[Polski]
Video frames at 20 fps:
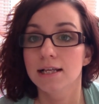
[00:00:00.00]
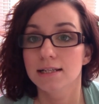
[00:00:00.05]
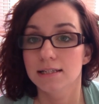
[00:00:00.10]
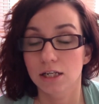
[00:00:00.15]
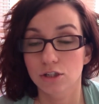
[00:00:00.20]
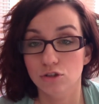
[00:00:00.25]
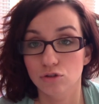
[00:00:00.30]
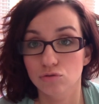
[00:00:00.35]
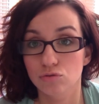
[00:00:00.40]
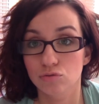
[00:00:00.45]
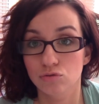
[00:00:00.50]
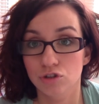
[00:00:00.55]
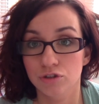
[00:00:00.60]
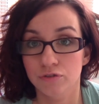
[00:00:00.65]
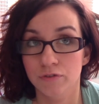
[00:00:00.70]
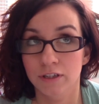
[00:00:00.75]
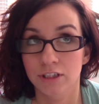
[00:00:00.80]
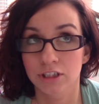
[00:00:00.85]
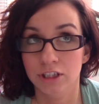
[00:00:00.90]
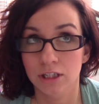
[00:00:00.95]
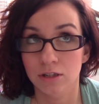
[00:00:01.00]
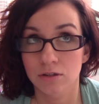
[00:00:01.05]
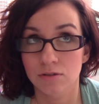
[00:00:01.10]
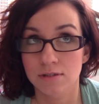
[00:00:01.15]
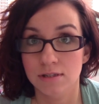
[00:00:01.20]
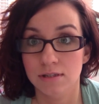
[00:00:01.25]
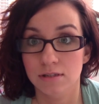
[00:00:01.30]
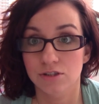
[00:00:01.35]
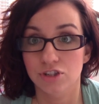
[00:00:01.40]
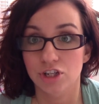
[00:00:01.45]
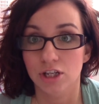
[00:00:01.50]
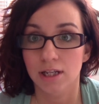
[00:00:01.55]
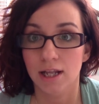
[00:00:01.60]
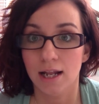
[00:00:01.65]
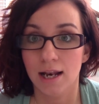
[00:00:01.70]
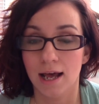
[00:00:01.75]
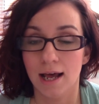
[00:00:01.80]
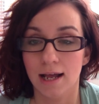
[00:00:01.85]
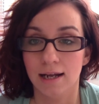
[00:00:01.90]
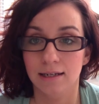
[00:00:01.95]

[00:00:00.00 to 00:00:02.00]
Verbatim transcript: zacząć używać tego z Chanela,